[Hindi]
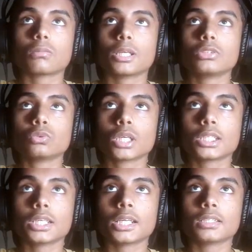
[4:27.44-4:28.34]
भाई तू क्या
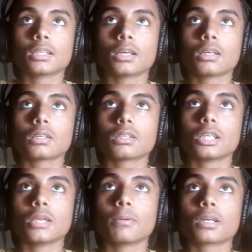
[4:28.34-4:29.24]
दे रहा है इधर आ
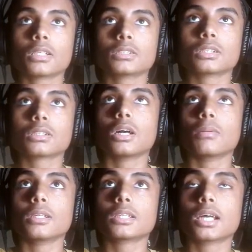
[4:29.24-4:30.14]
ये ले पकड़ इसे हाँ
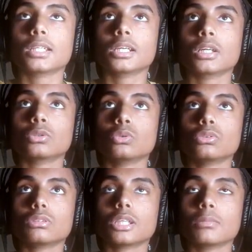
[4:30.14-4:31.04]
भाई क्या देगा तू दे